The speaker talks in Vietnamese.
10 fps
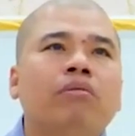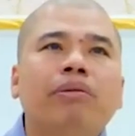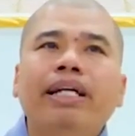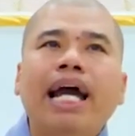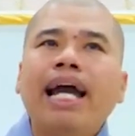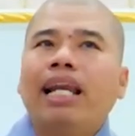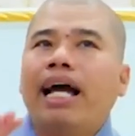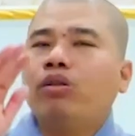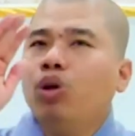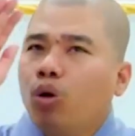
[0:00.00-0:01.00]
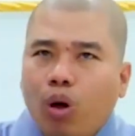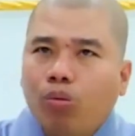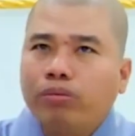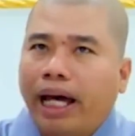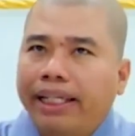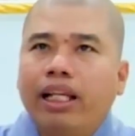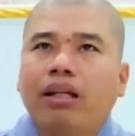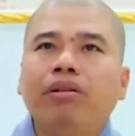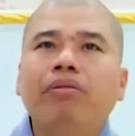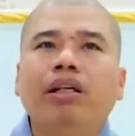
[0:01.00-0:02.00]
Bởi vì an lạc vô cùng tại gia
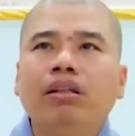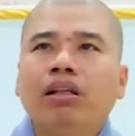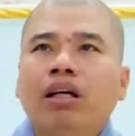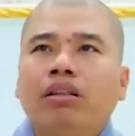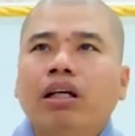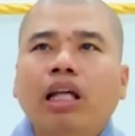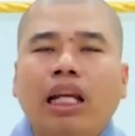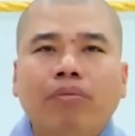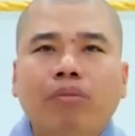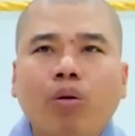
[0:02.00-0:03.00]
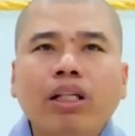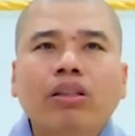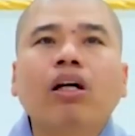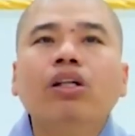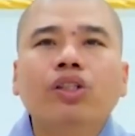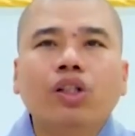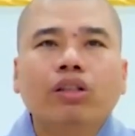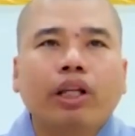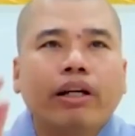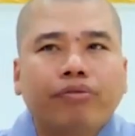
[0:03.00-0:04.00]
đình quý vị, trở thành một cái từ
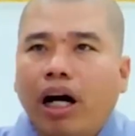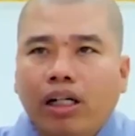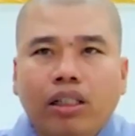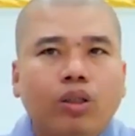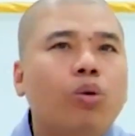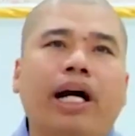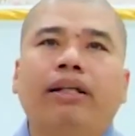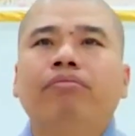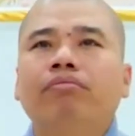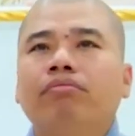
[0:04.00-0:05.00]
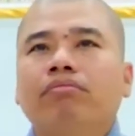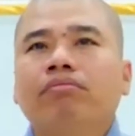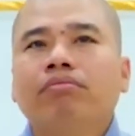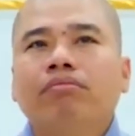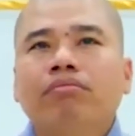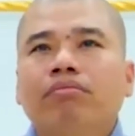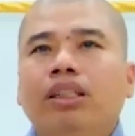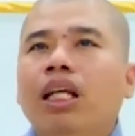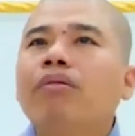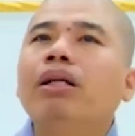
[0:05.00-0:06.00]
trường tuyệt vời cái tu hành.
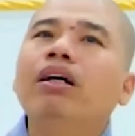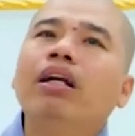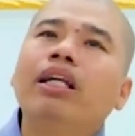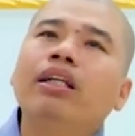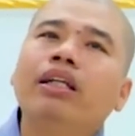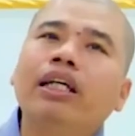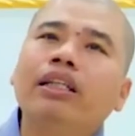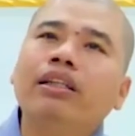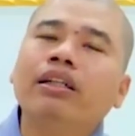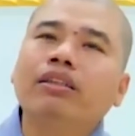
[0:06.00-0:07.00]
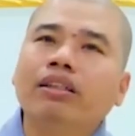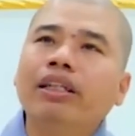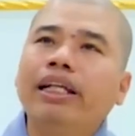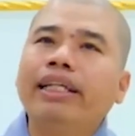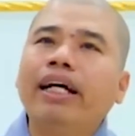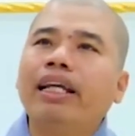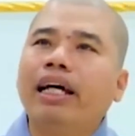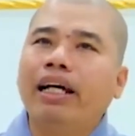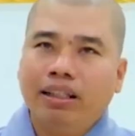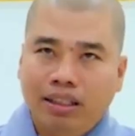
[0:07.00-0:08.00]
Những đức mà đưa lên cái tư tưởng này chắc
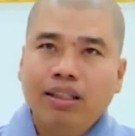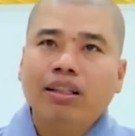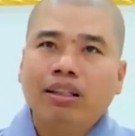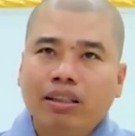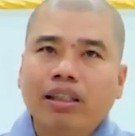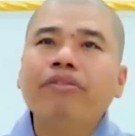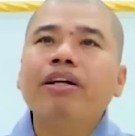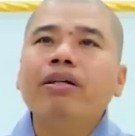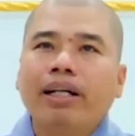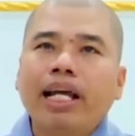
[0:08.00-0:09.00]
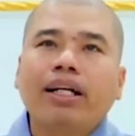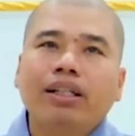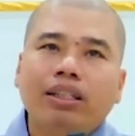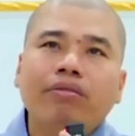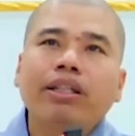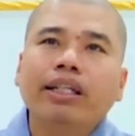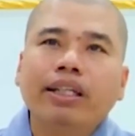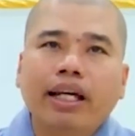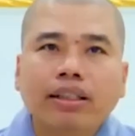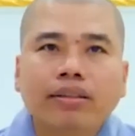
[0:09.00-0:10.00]
là tivi bán đắt chứ không phải
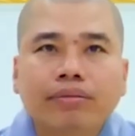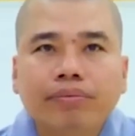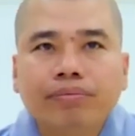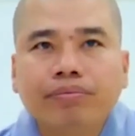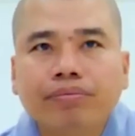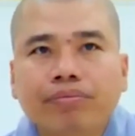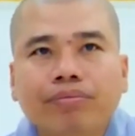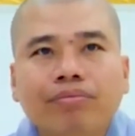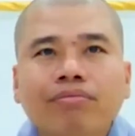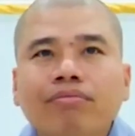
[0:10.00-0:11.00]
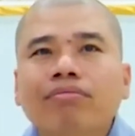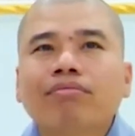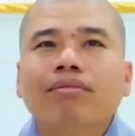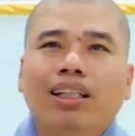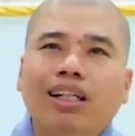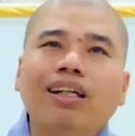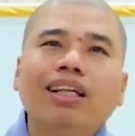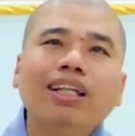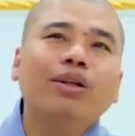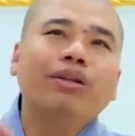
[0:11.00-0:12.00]
chuyện giỡn đâu. Nên những đức
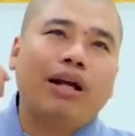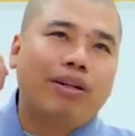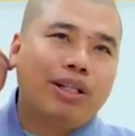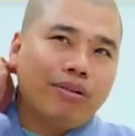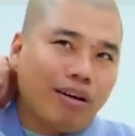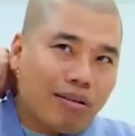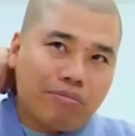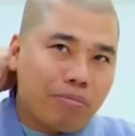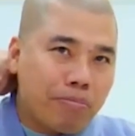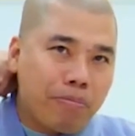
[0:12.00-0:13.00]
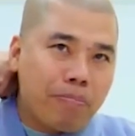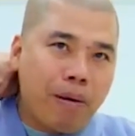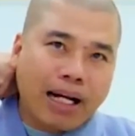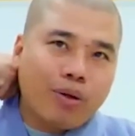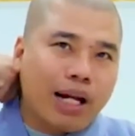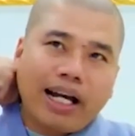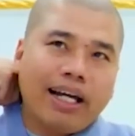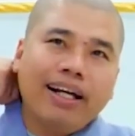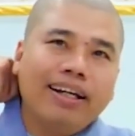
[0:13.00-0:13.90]
dính chỗ nào là chỗ đó bán đồ đắt.